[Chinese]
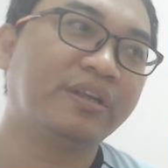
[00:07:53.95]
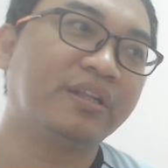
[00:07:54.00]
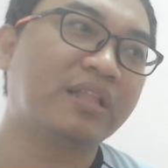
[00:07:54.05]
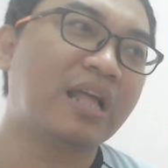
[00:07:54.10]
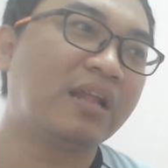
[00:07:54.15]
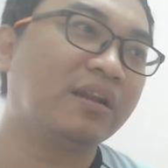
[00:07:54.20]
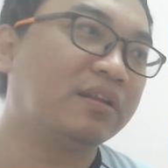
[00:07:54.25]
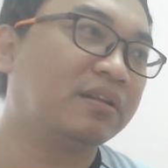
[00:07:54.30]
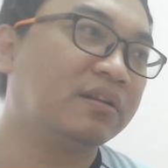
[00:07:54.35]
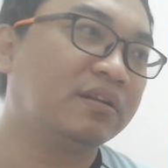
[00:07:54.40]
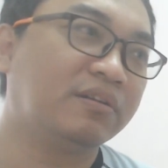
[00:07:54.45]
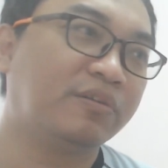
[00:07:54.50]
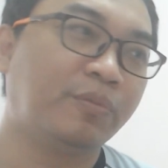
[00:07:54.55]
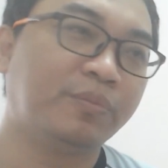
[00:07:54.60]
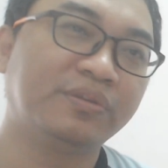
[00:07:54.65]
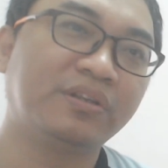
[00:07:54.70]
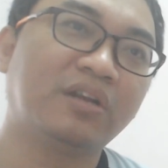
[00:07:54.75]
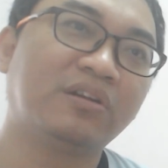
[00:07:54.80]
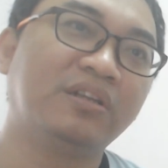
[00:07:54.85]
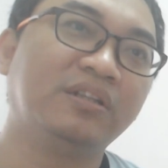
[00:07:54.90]
它的我们
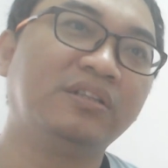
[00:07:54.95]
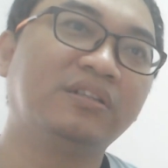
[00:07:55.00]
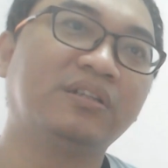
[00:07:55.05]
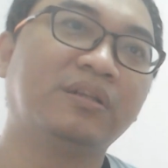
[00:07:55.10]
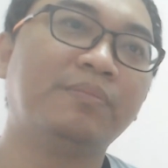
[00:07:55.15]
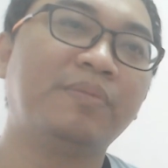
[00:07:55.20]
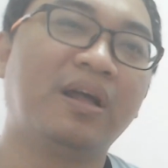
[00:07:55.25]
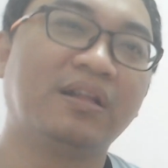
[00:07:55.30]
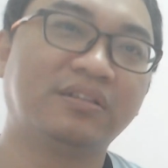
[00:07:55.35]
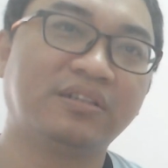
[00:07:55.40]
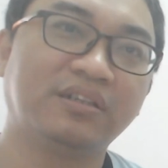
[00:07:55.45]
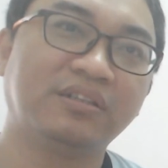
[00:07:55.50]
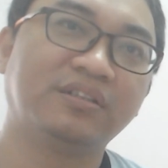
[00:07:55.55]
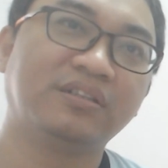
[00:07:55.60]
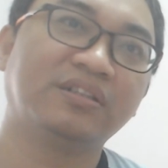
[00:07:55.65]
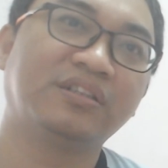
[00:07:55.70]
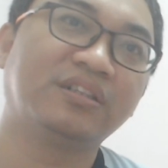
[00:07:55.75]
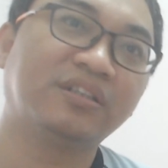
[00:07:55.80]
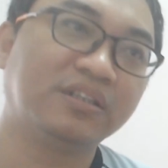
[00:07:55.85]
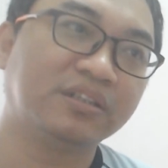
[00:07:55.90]
叫人生嘛，车子
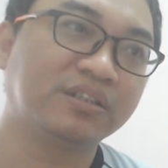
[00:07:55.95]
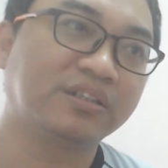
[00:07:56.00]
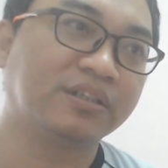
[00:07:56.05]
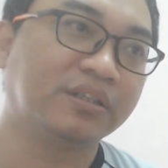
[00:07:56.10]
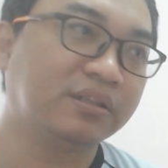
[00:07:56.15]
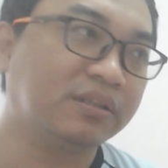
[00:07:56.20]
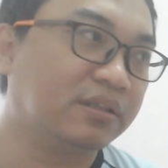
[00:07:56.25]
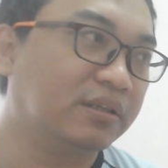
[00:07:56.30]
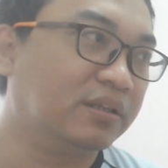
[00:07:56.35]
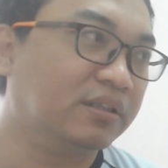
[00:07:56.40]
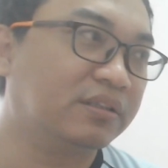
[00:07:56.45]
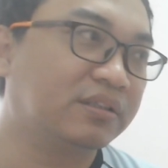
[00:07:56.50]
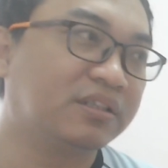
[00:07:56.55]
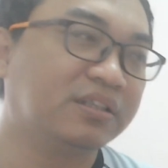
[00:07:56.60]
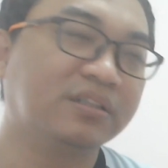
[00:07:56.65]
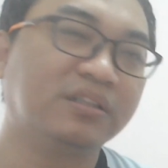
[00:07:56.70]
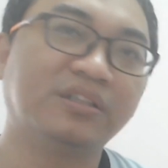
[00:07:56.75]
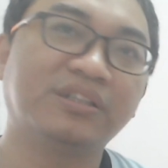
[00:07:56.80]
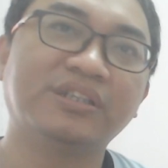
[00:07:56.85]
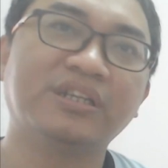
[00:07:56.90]
车身呢，车
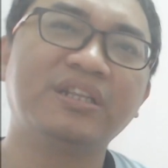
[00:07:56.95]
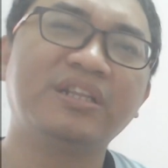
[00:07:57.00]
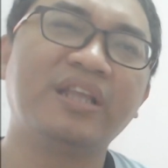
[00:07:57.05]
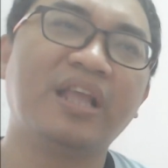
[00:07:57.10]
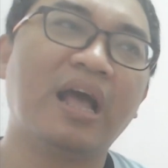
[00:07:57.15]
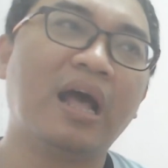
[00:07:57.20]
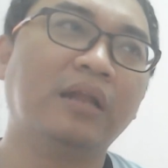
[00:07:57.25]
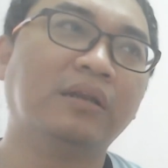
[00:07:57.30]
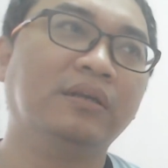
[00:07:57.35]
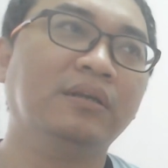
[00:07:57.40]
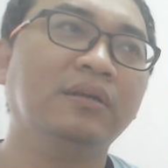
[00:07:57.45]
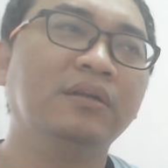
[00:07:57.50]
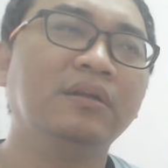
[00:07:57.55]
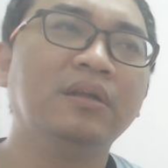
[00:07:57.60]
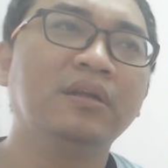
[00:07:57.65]
的生涯呢，